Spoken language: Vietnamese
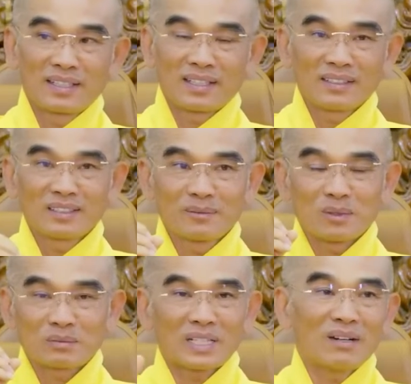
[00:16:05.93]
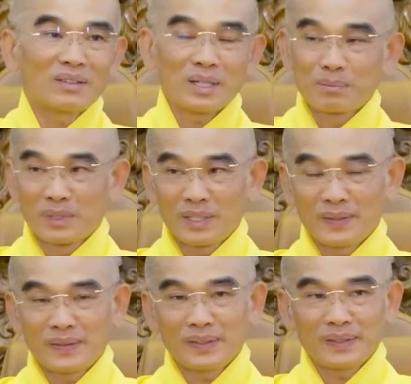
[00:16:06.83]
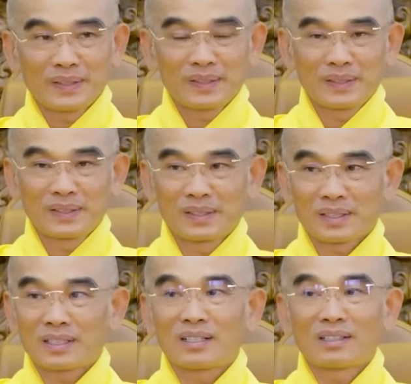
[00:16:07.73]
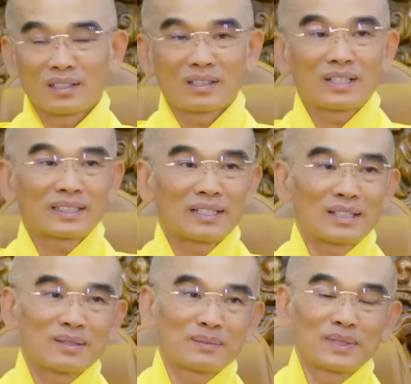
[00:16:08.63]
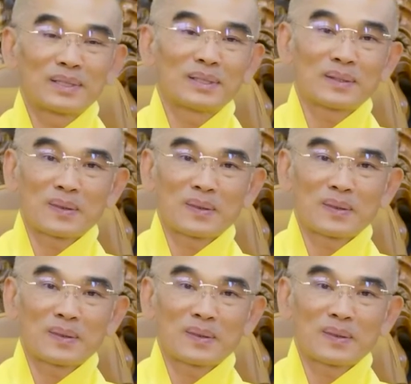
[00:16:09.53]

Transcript: vẫn tiếp tục tạo nghiệp mới. Cái đó được gọi là tạo nghiệp mới.